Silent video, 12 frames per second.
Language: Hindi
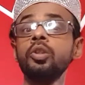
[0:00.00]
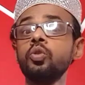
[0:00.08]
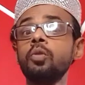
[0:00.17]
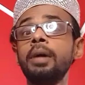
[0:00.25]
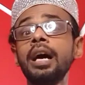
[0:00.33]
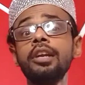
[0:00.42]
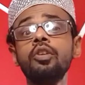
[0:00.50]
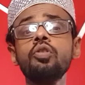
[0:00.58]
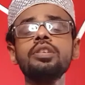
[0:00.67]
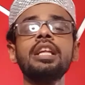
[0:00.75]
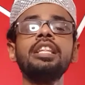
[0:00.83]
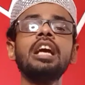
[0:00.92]
तो भाई
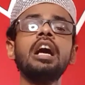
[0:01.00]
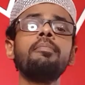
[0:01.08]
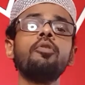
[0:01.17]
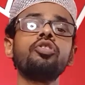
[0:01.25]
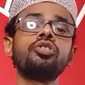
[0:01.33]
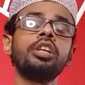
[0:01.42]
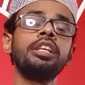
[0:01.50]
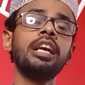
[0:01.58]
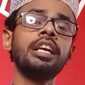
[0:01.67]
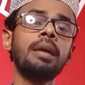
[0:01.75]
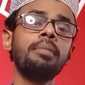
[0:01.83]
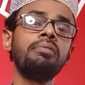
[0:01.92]
लोग यदि आप ऑस्ट्रेलिया
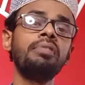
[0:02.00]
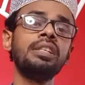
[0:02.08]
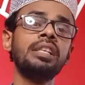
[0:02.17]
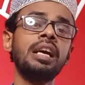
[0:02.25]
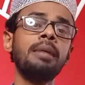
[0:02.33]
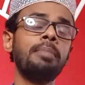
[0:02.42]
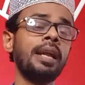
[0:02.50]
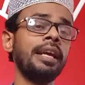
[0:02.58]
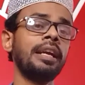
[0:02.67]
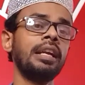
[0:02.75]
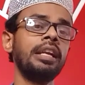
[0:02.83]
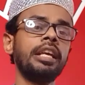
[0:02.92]
के अभी वीज़ा अप्लाई
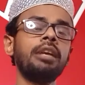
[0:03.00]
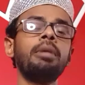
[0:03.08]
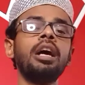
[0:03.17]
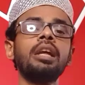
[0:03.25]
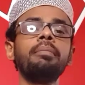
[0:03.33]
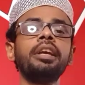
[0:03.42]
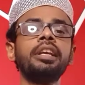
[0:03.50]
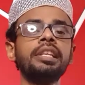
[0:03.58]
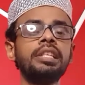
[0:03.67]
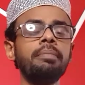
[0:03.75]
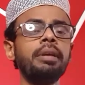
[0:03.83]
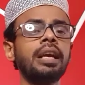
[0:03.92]
करने के बारे में किसी भी